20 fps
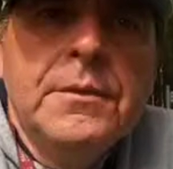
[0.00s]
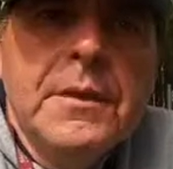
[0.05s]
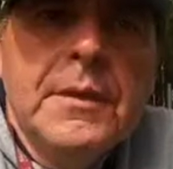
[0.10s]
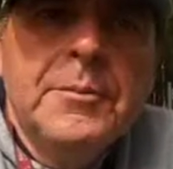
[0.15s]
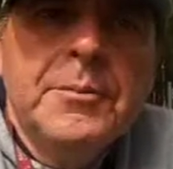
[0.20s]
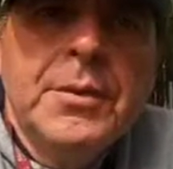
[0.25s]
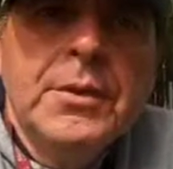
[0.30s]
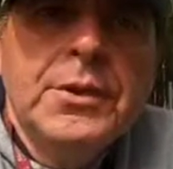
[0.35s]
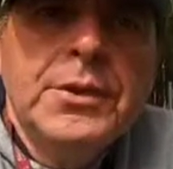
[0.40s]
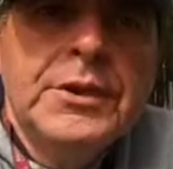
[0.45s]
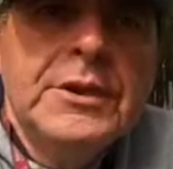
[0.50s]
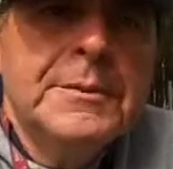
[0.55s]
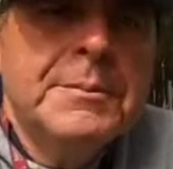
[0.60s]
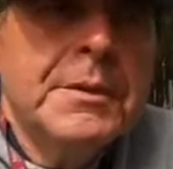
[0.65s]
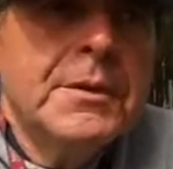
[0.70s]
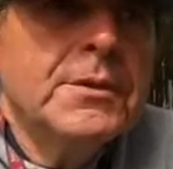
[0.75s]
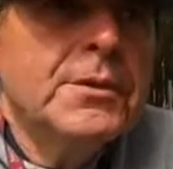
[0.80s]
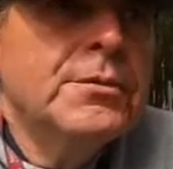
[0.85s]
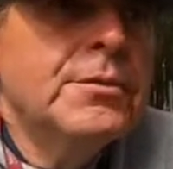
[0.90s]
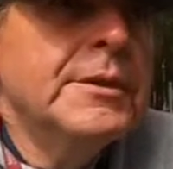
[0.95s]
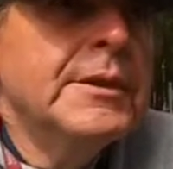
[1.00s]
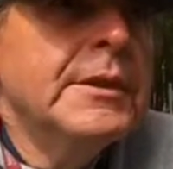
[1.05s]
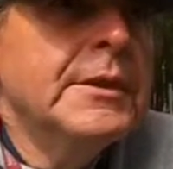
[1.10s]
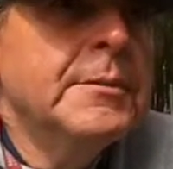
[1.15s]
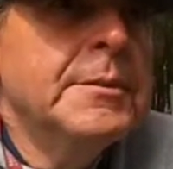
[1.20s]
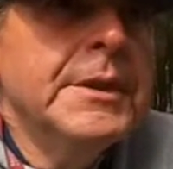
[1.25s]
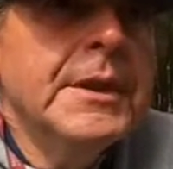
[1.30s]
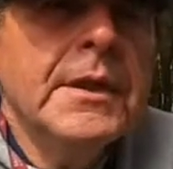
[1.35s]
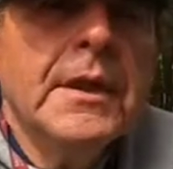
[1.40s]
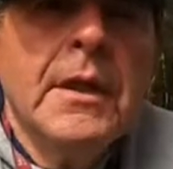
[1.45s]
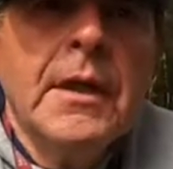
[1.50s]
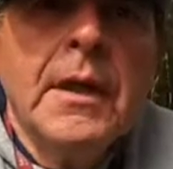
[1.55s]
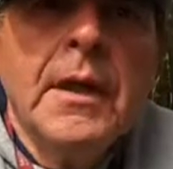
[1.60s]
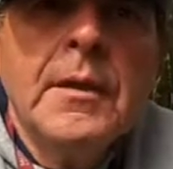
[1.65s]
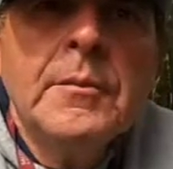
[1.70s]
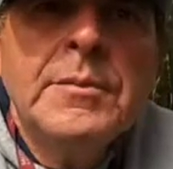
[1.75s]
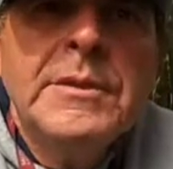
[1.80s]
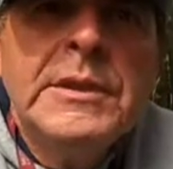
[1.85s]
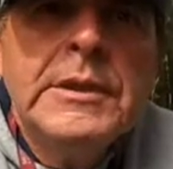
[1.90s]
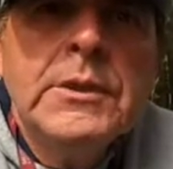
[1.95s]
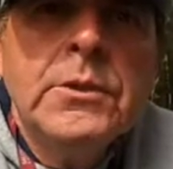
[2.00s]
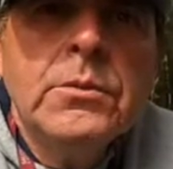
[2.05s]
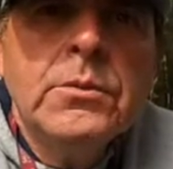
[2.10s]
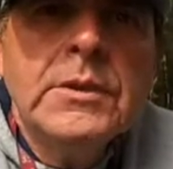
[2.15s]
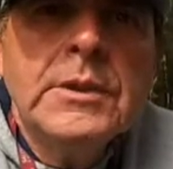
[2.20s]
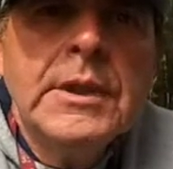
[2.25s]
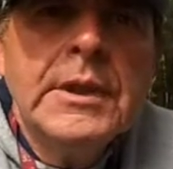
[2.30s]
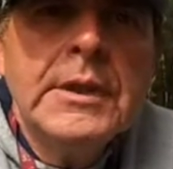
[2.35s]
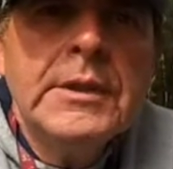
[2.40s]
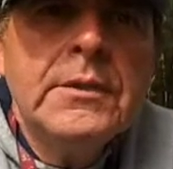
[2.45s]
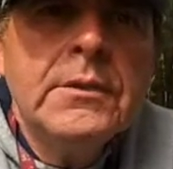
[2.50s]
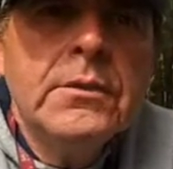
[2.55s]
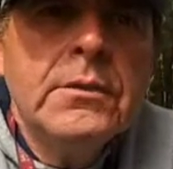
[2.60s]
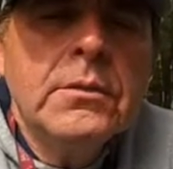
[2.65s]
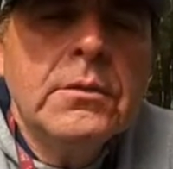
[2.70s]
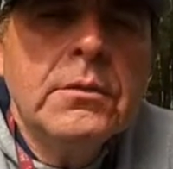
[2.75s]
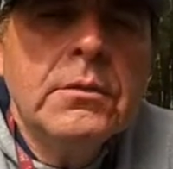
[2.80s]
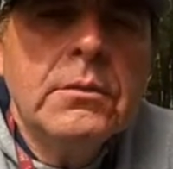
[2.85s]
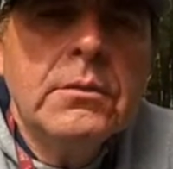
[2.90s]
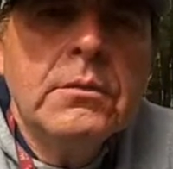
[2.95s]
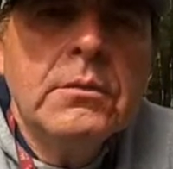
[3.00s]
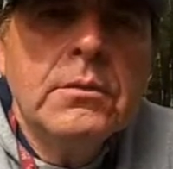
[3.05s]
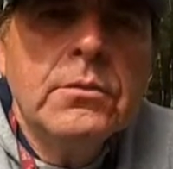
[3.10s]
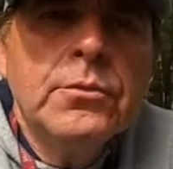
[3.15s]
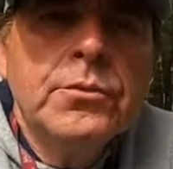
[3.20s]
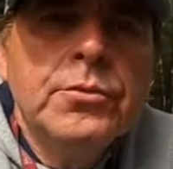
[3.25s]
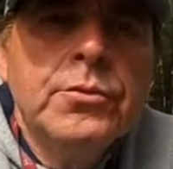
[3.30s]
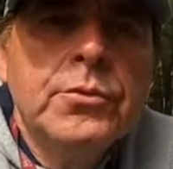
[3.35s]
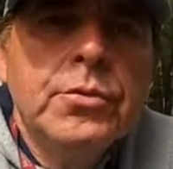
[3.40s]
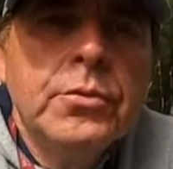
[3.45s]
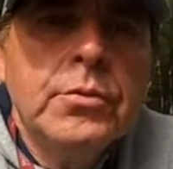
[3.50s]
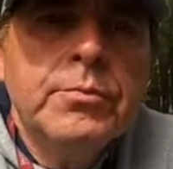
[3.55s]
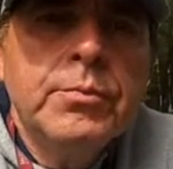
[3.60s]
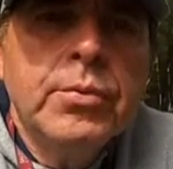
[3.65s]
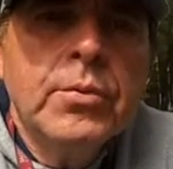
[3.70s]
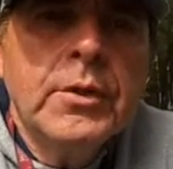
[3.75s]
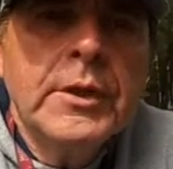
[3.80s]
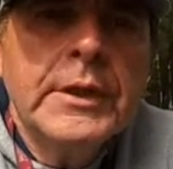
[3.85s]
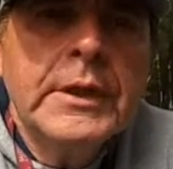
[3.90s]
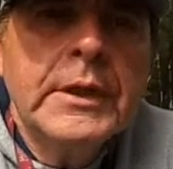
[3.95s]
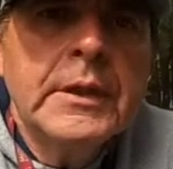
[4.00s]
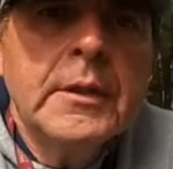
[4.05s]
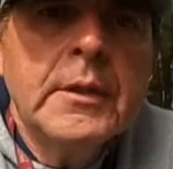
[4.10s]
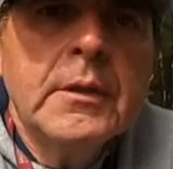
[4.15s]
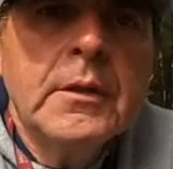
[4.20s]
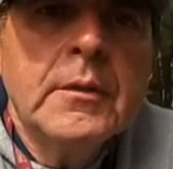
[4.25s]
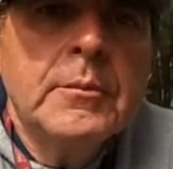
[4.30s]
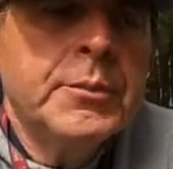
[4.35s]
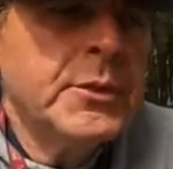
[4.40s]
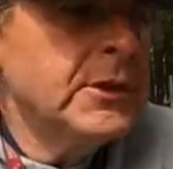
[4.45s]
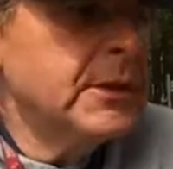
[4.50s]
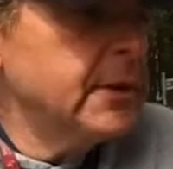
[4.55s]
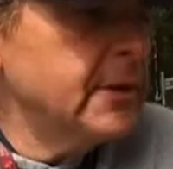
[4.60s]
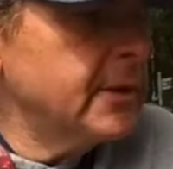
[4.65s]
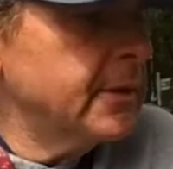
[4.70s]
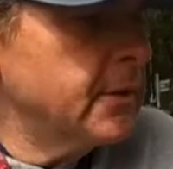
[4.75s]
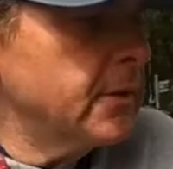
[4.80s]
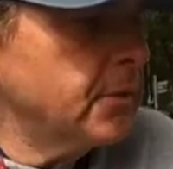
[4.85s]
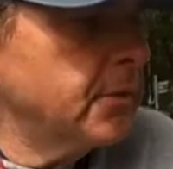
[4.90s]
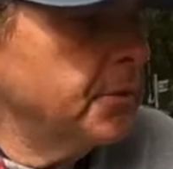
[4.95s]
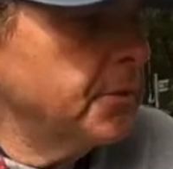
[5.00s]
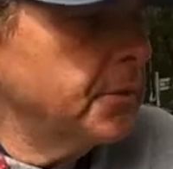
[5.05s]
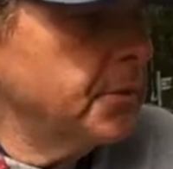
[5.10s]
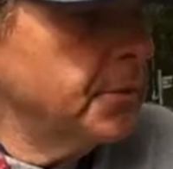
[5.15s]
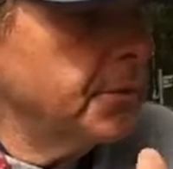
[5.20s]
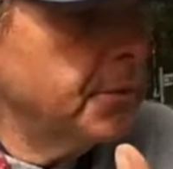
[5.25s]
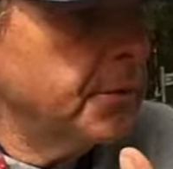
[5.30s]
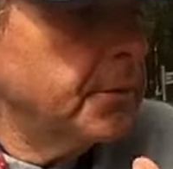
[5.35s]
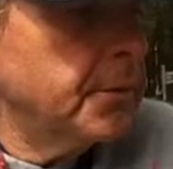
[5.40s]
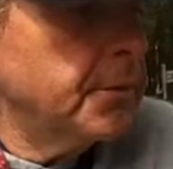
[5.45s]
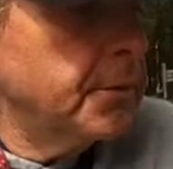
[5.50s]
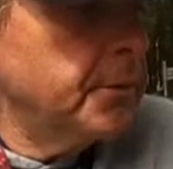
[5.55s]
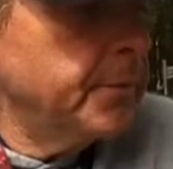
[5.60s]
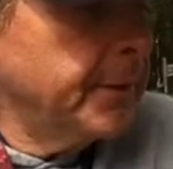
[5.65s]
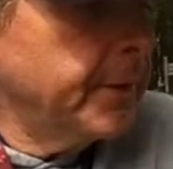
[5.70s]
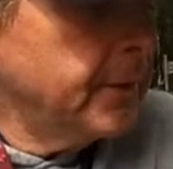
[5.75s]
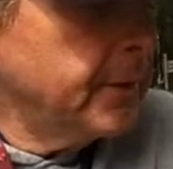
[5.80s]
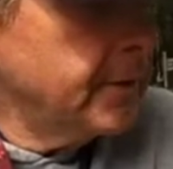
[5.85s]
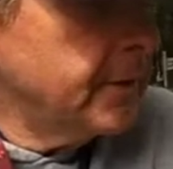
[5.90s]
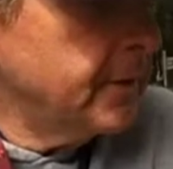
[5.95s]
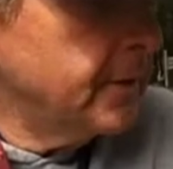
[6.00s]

Salut les potes, j'espère que vous allez bien. Un petit conseil euh, tuto pour les euh, possesseurs de, Paint.